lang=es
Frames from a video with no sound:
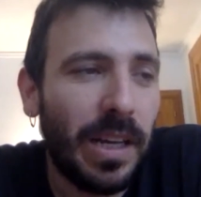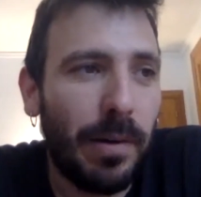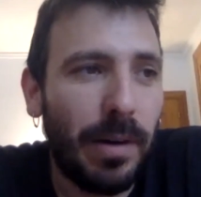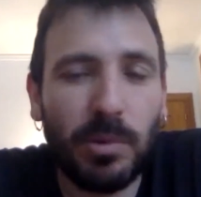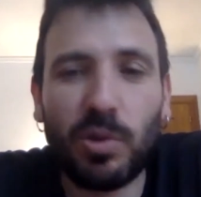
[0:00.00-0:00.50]

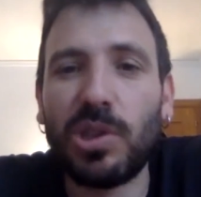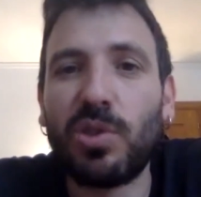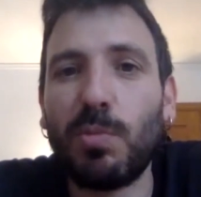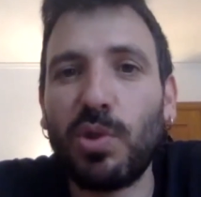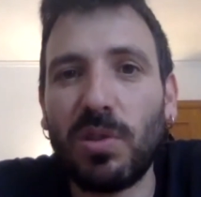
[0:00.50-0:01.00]
hablamos con
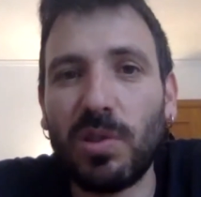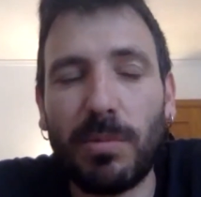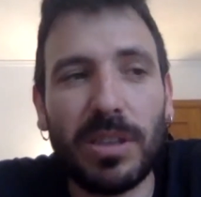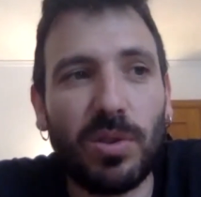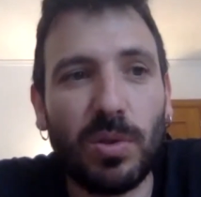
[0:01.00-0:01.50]
estos músicos que me
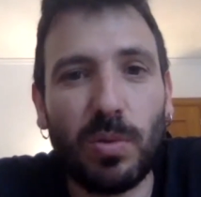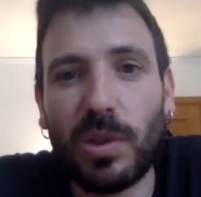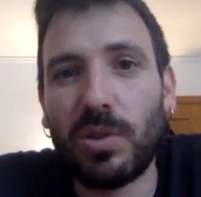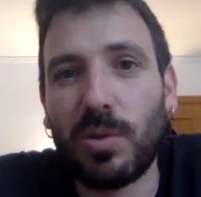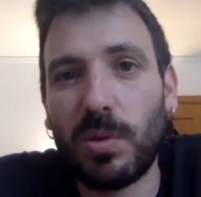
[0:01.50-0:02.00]
has dicho tú, que
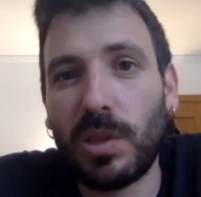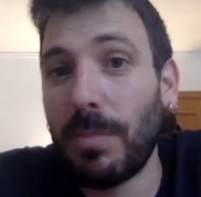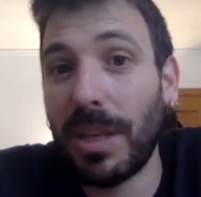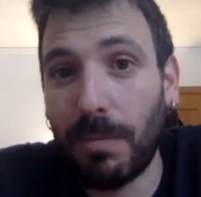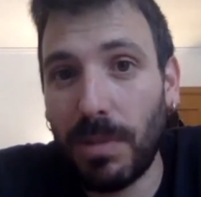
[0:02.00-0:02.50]
son
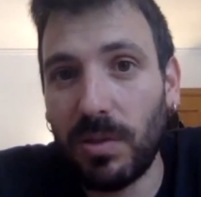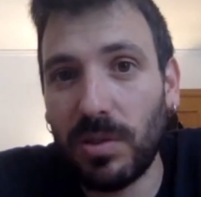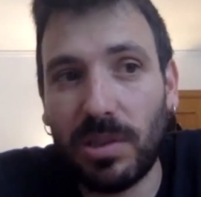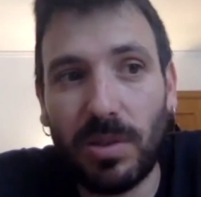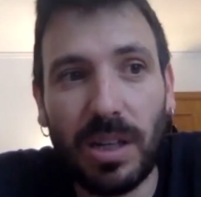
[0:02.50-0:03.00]
también amigos
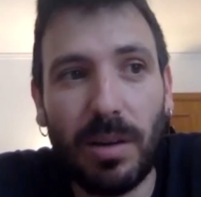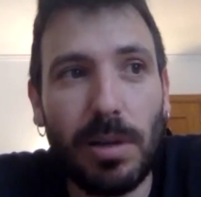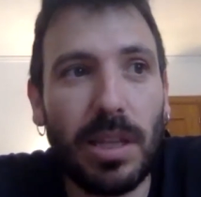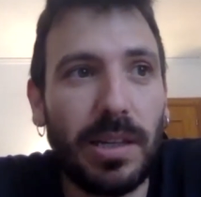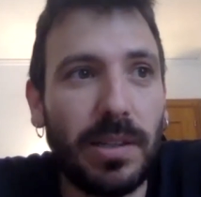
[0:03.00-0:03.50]
de toda la
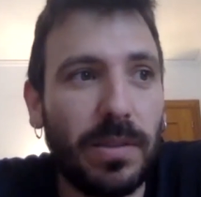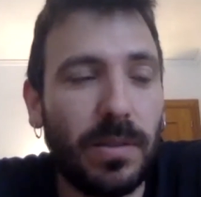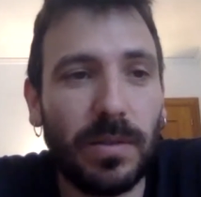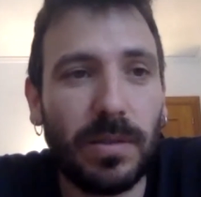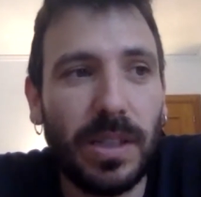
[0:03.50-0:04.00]
vida,
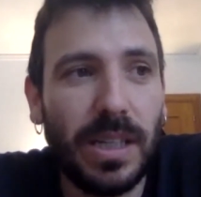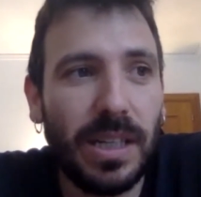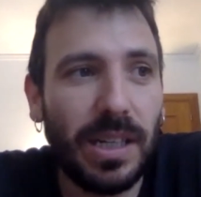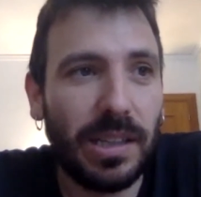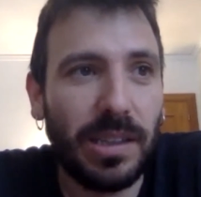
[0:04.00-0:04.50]
con
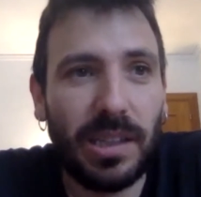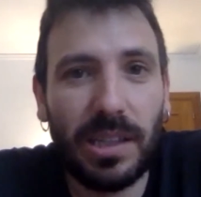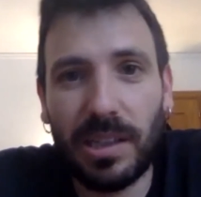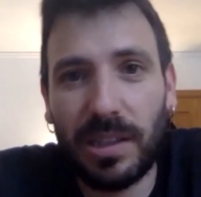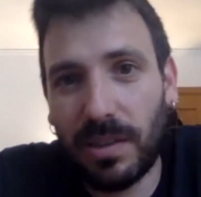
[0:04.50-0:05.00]
gente
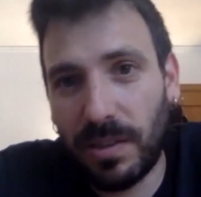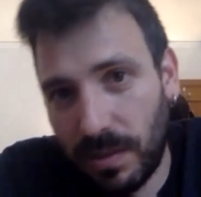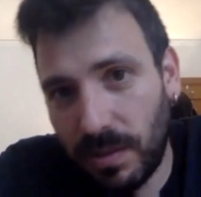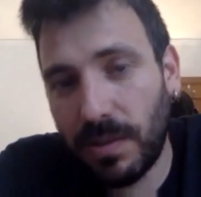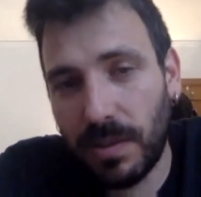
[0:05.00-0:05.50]

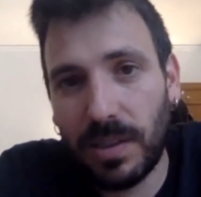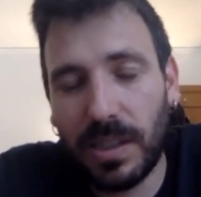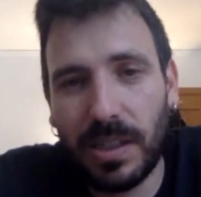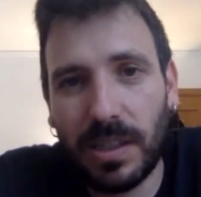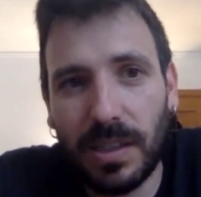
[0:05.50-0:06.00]

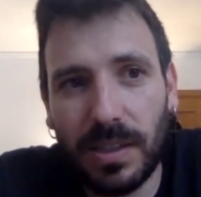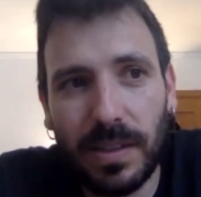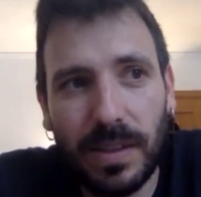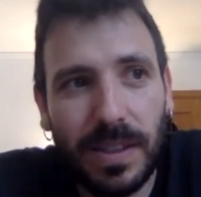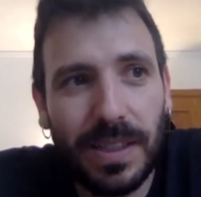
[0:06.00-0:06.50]
de
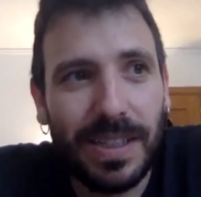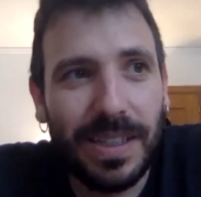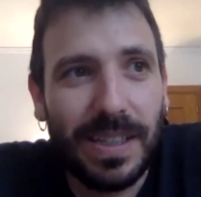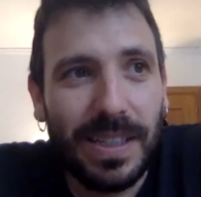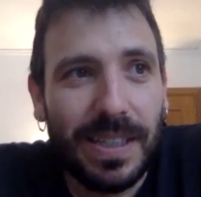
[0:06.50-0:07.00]

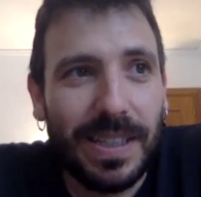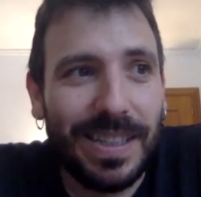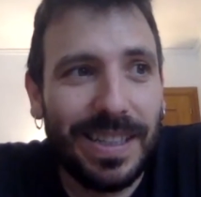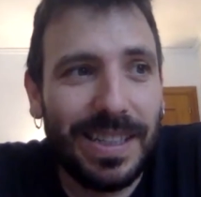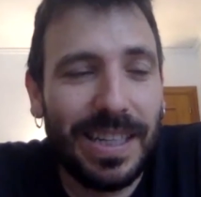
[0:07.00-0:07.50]

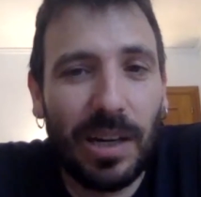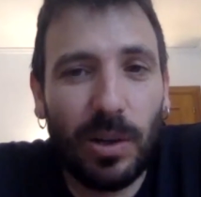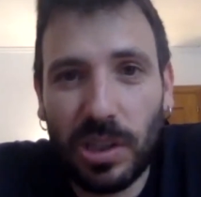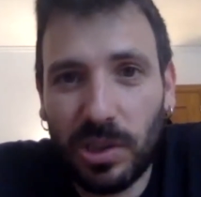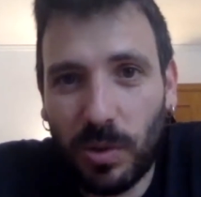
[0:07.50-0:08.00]
de la
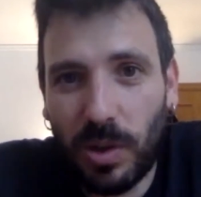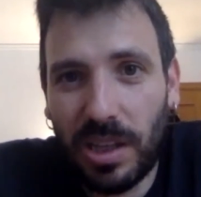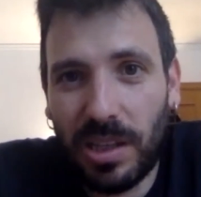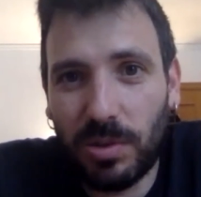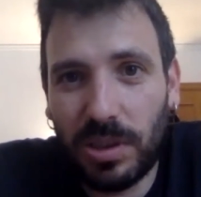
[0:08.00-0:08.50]
Gosa Sorda y
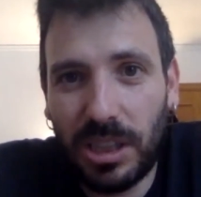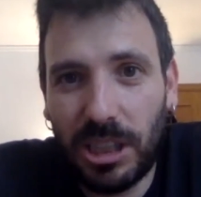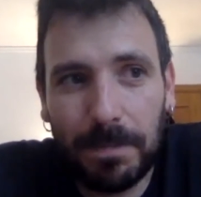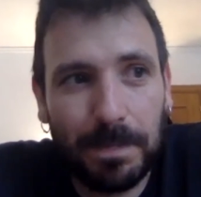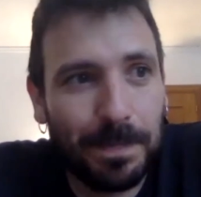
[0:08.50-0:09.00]
de Auxili,
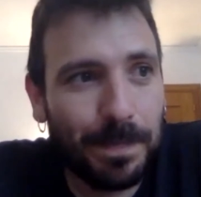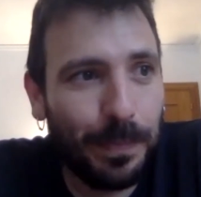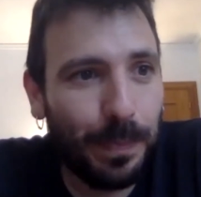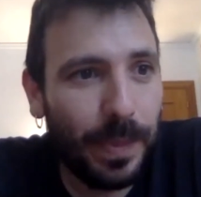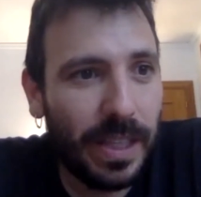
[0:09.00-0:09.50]

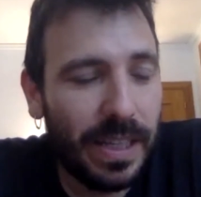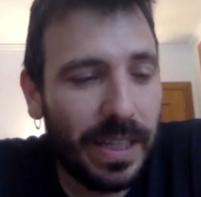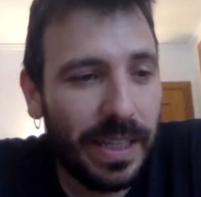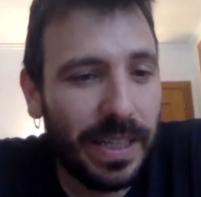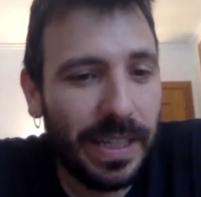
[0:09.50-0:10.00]

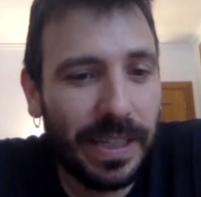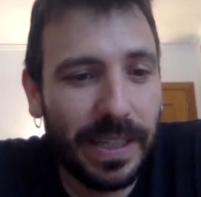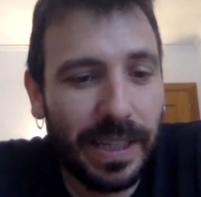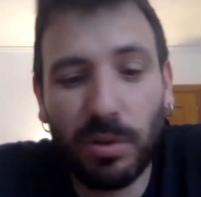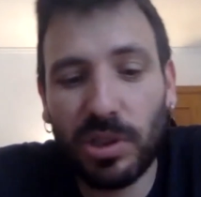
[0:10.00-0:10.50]
y
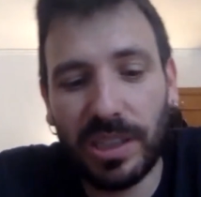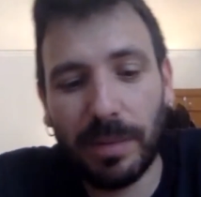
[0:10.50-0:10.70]
que Auxili